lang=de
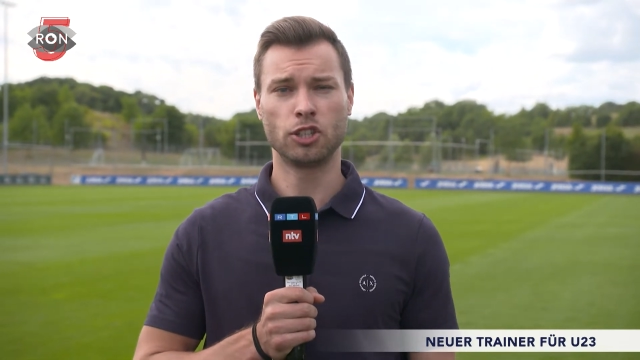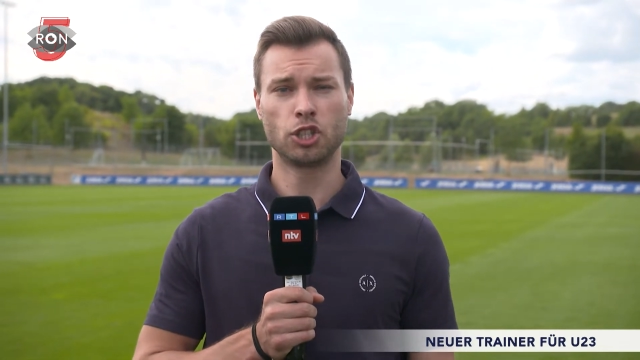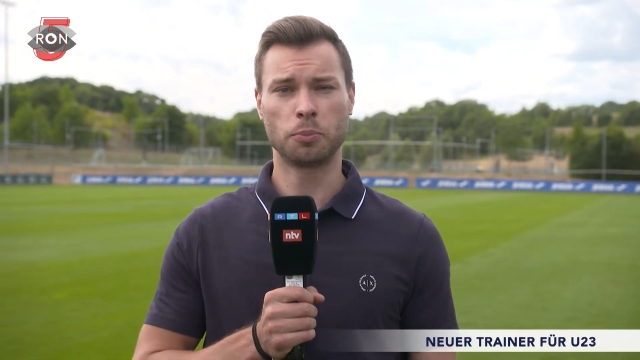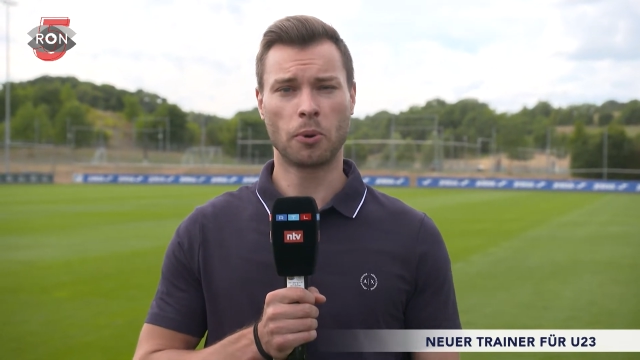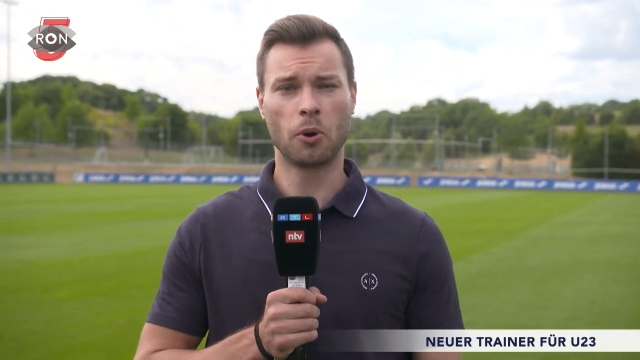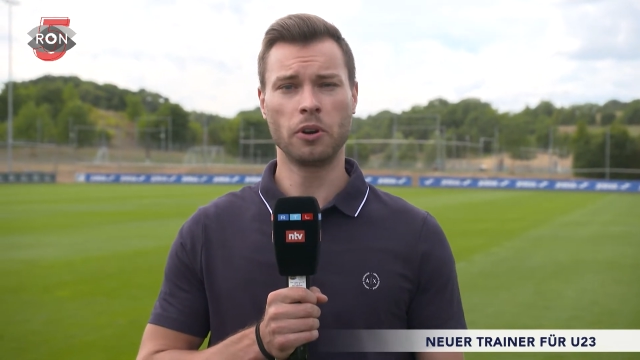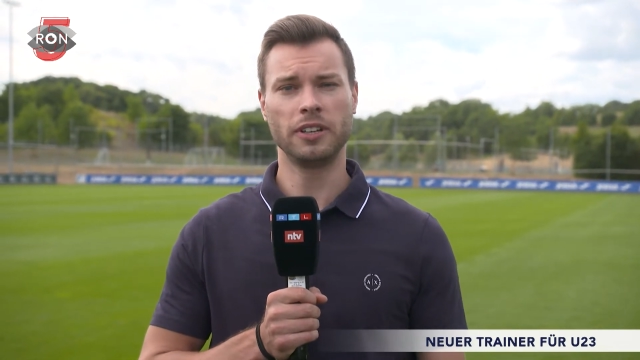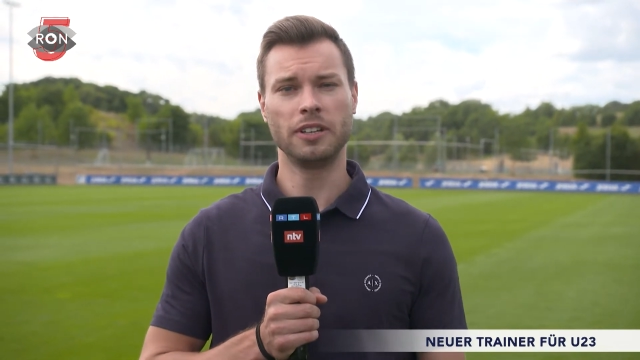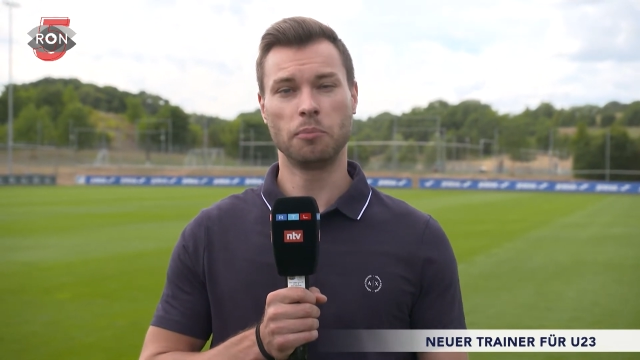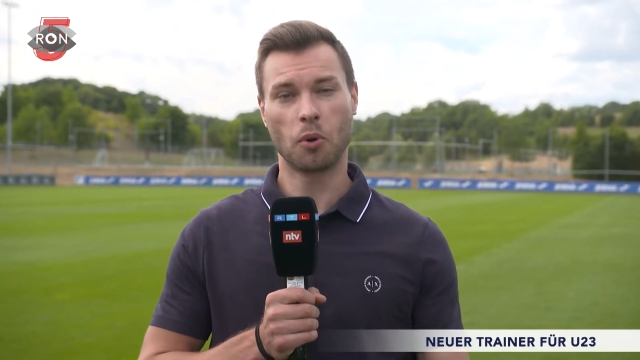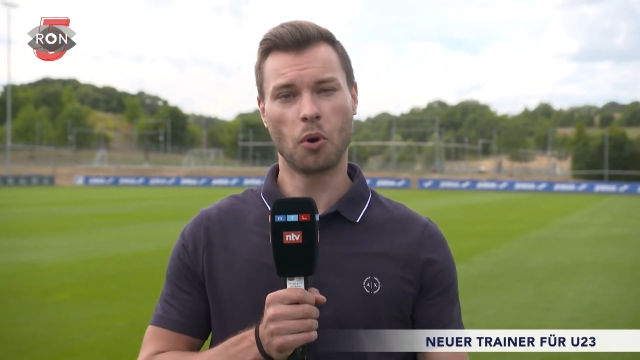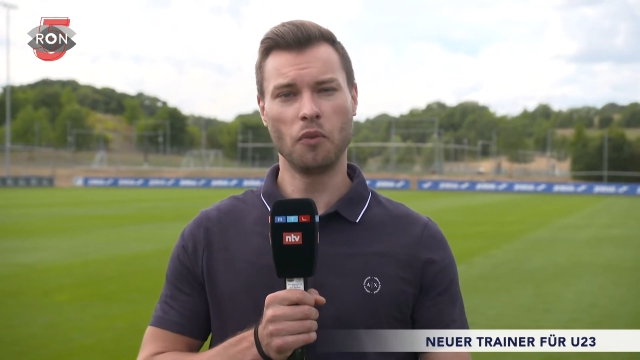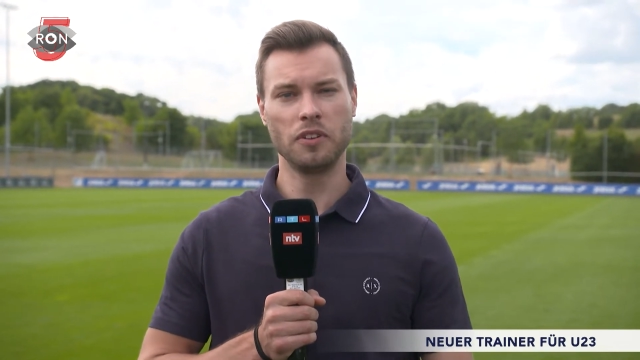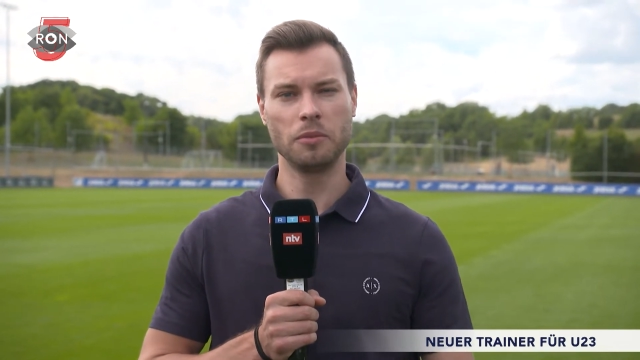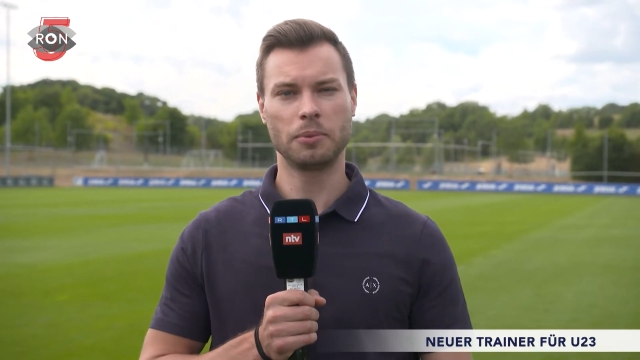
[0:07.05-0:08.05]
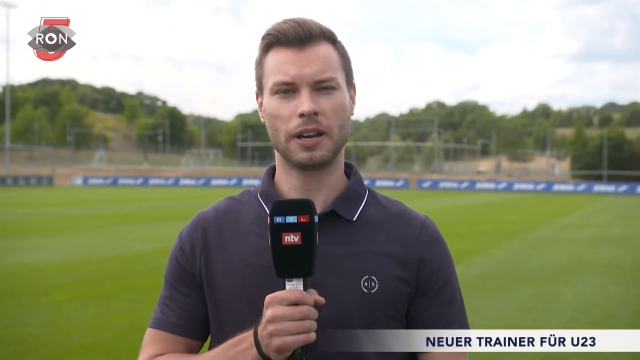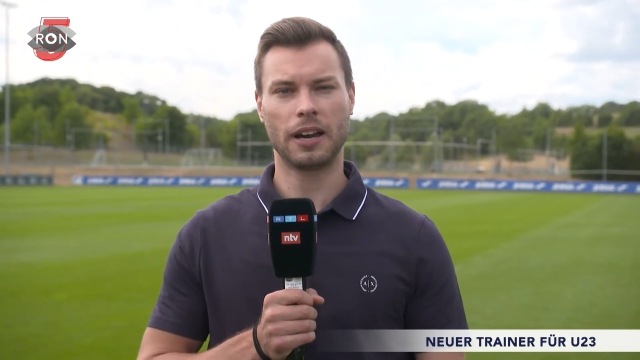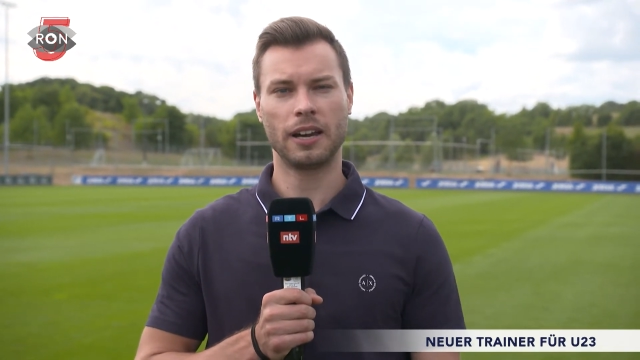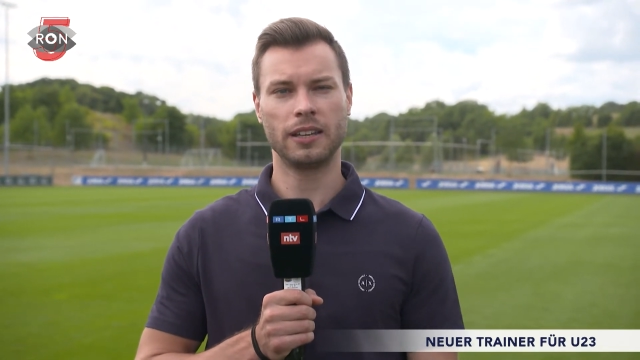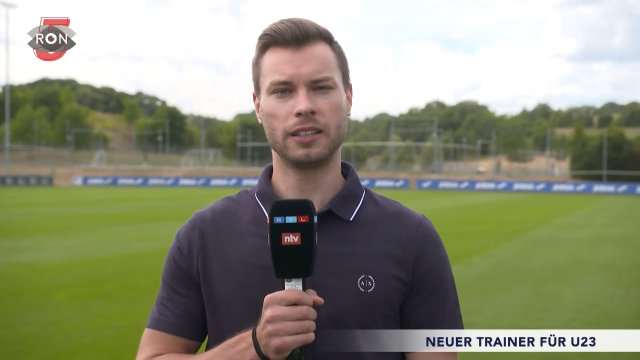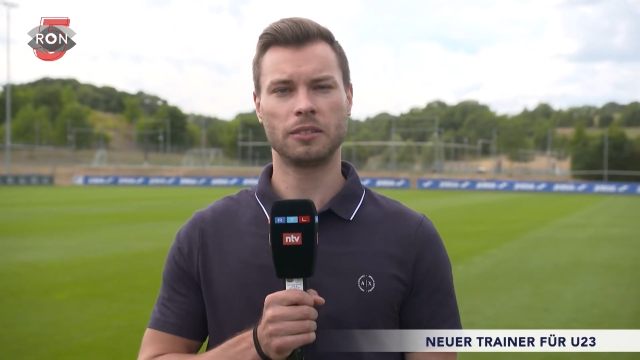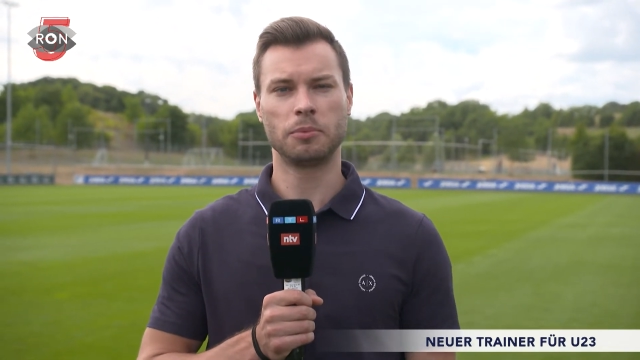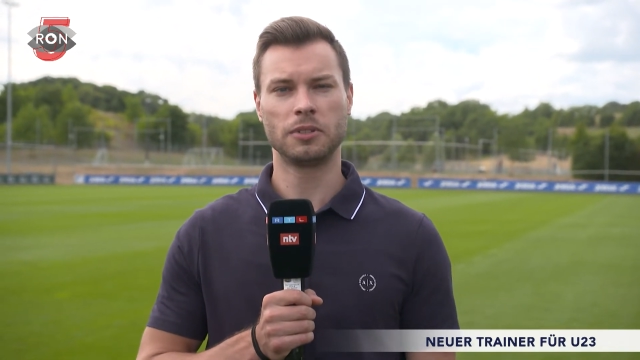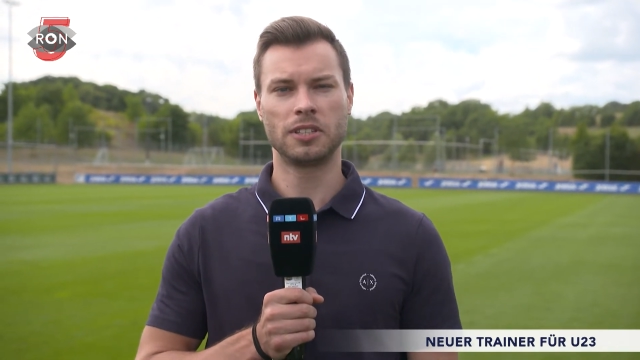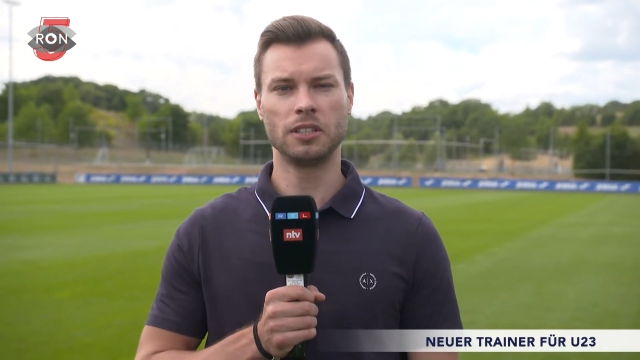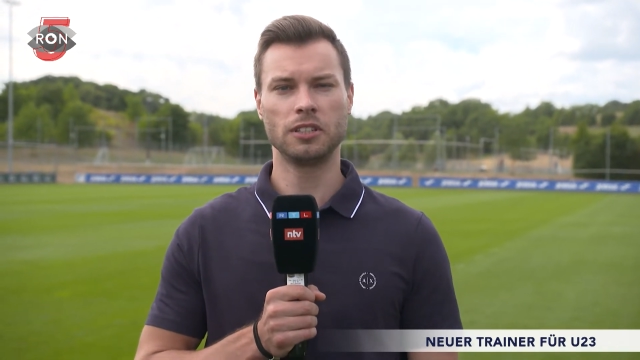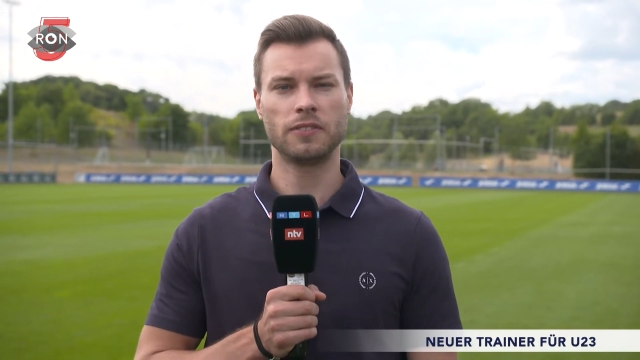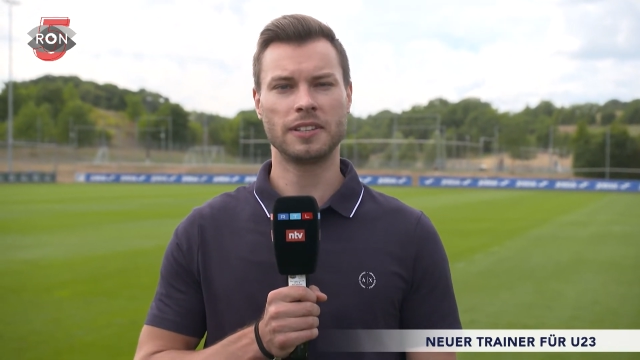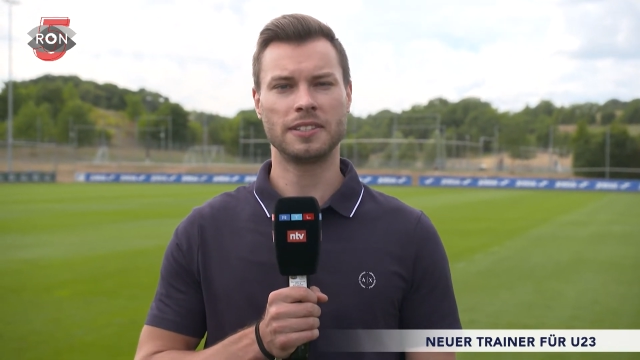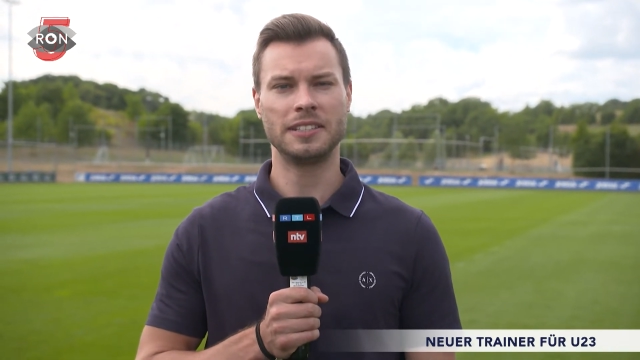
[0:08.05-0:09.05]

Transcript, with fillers: Sprung in den Profibereich bzw.